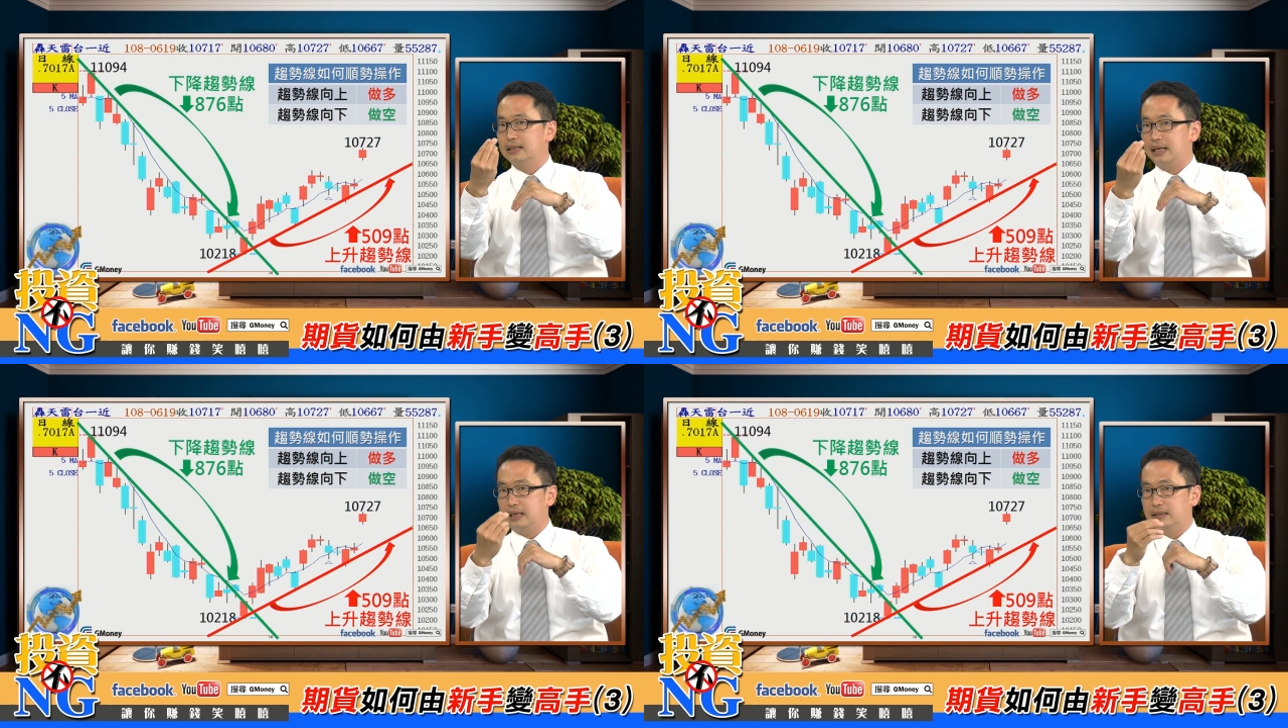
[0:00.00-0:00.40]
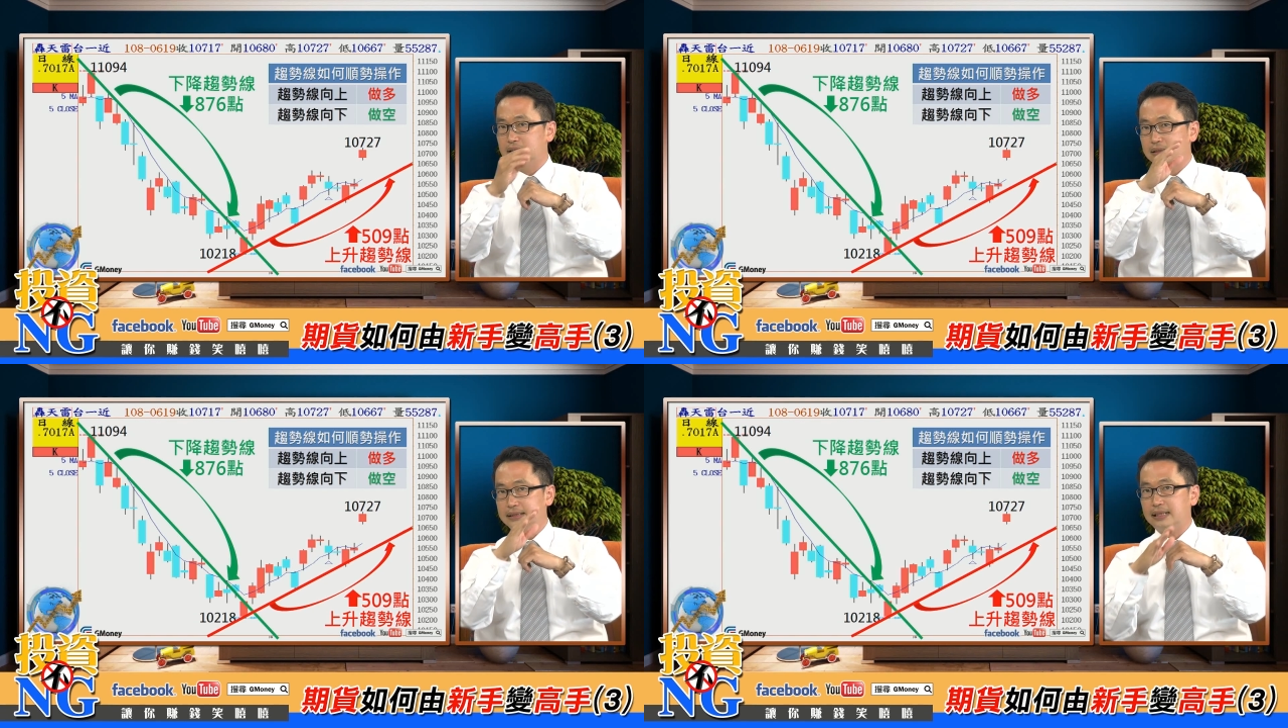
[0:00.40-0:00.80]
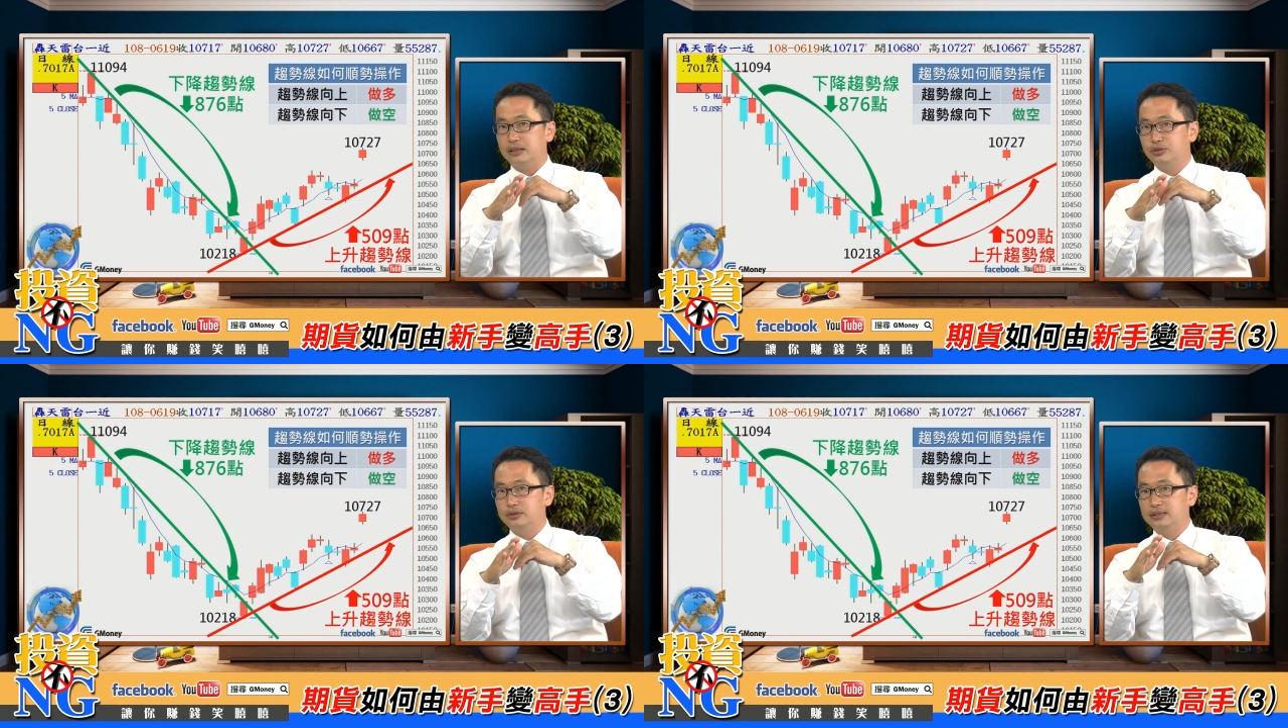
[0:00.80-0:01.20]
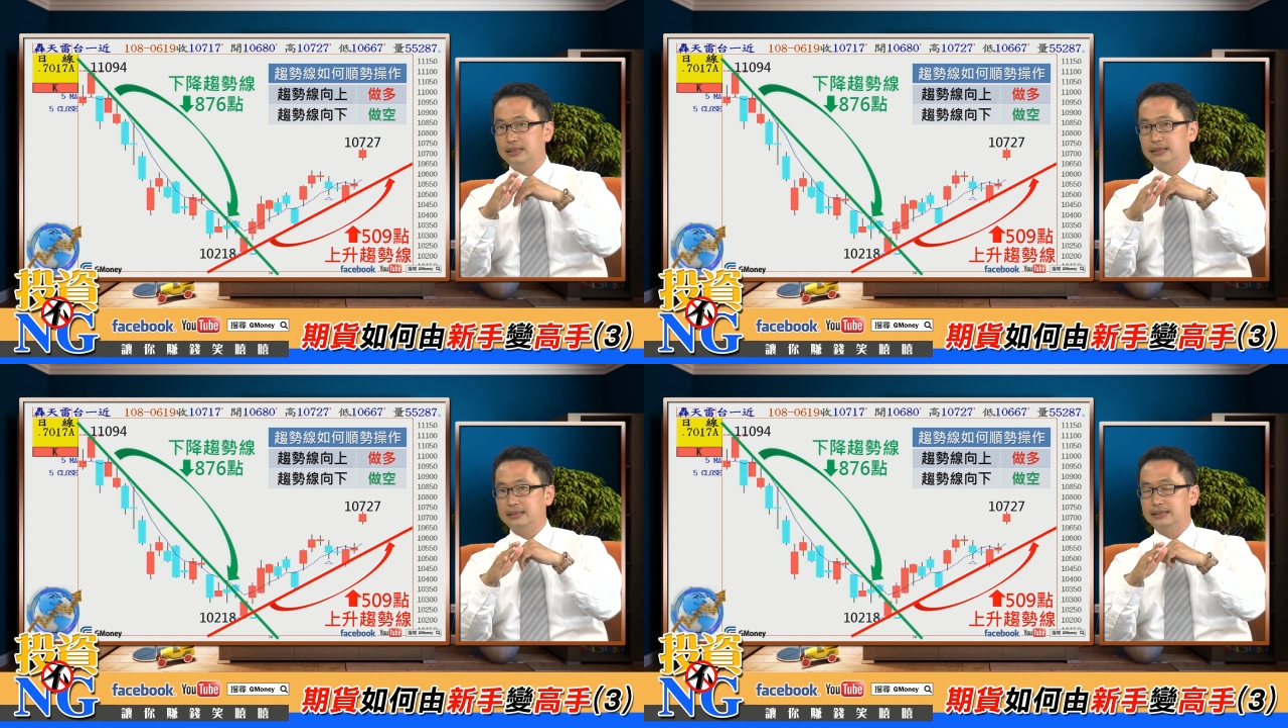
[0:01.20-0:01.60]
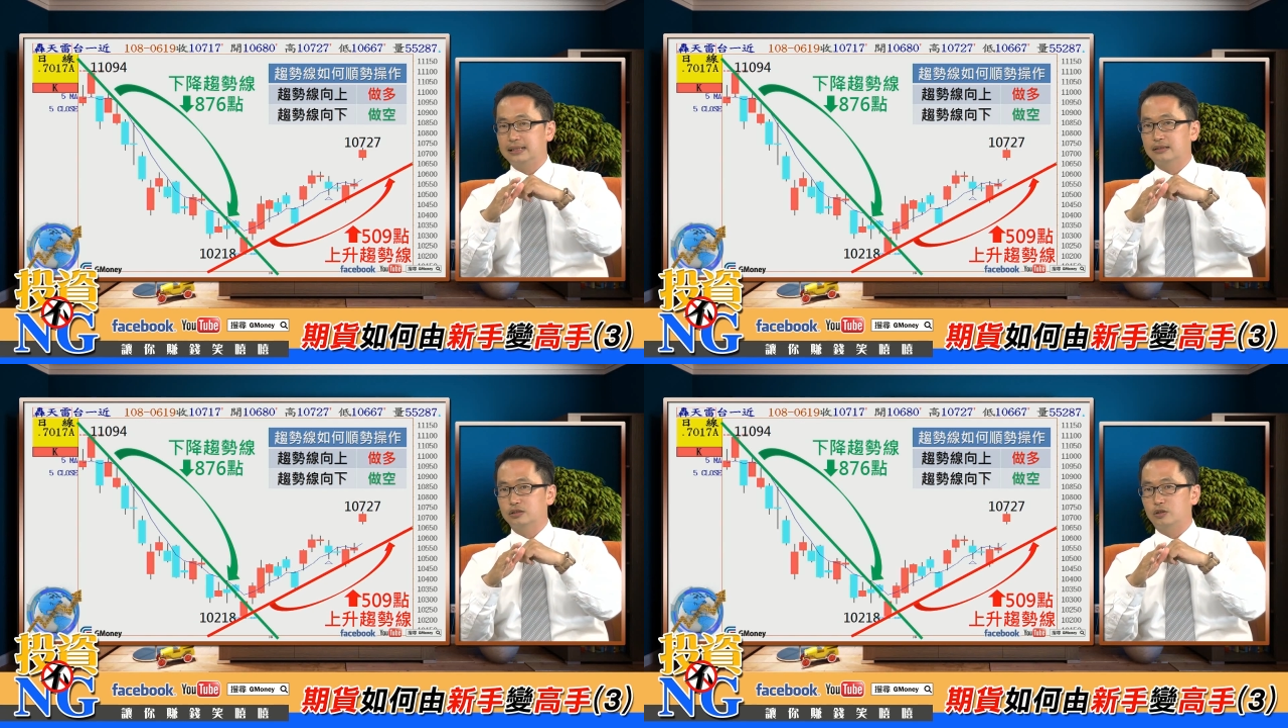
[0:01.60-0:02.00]
啊，这个下降趋势线之
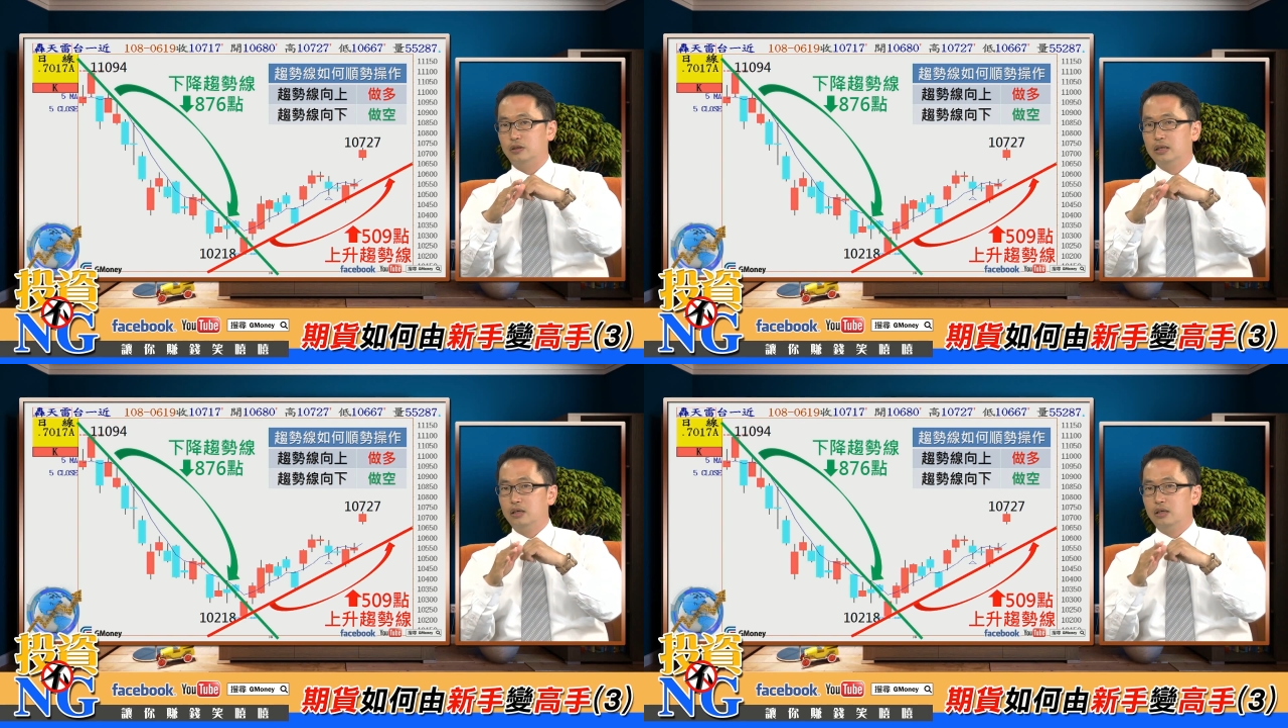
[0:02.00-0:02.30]
上的时候，